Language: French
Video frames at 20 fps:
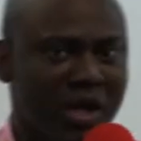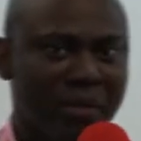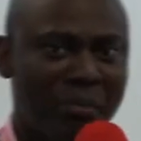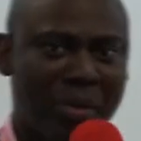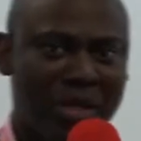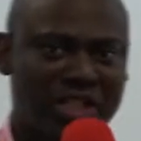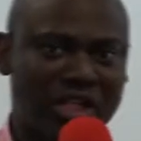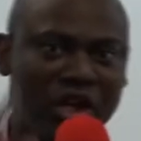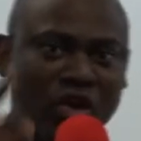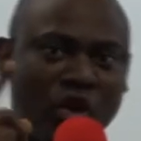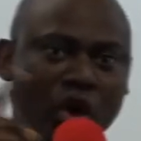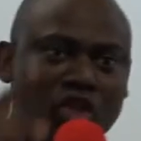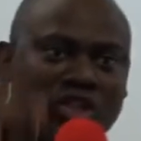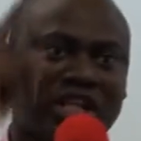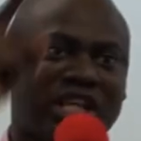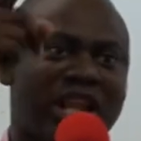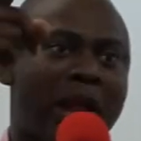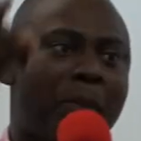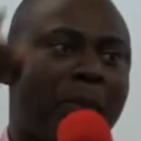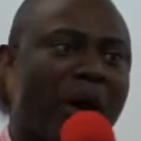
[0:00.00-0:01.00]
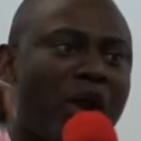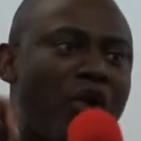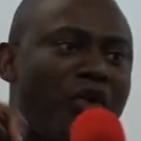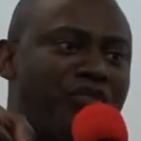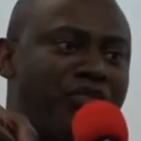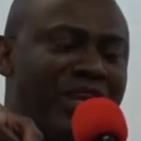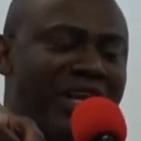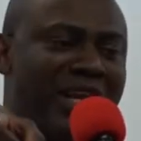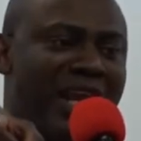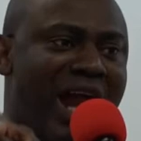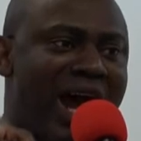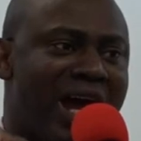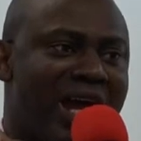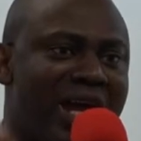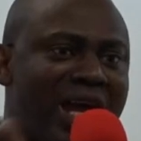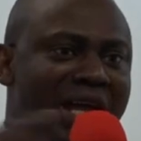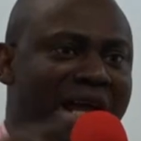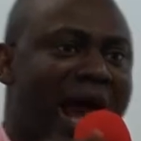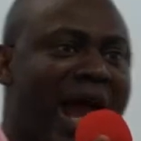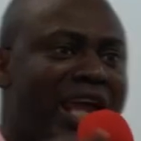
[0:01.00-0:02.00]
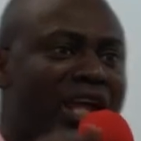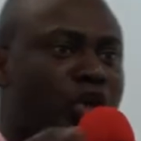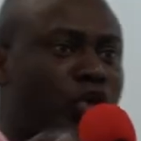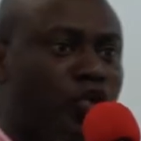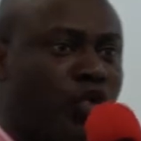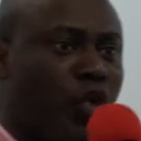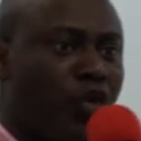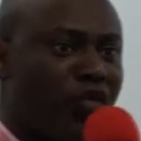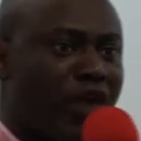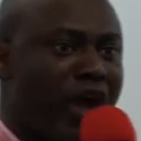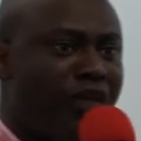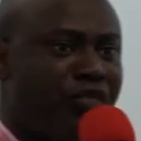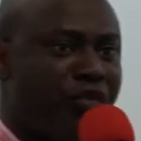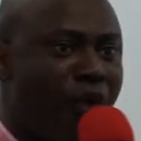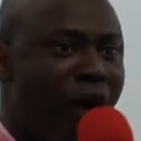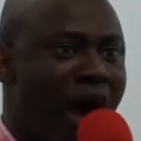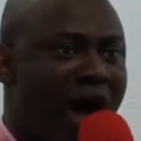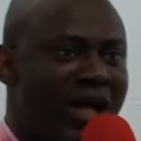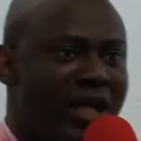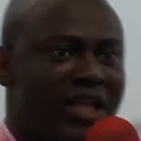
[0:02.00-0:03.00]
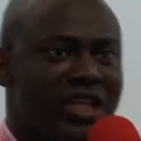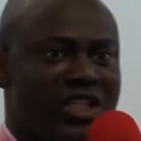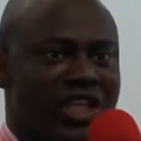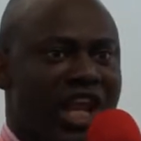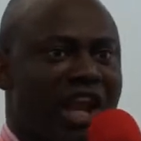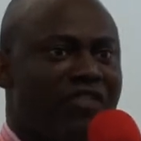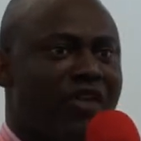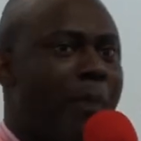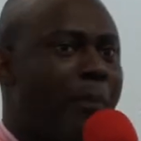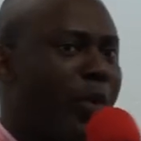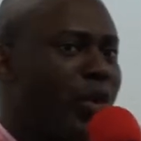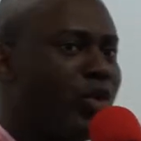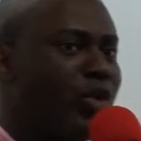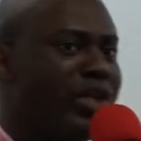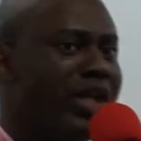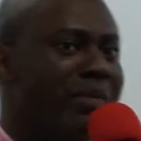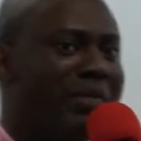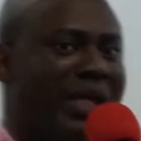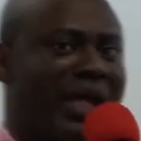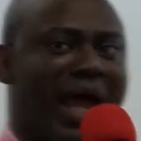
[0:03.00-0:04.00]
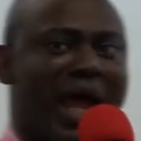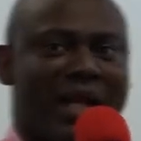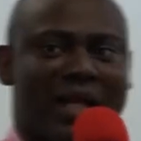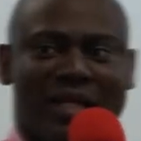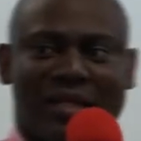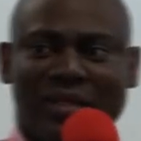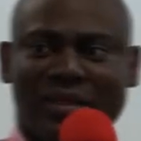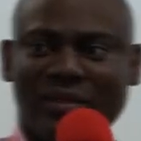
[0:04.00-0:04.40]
Parce que lorsque la parole viendra, quand il trouve la foi, cela va produire des miracles.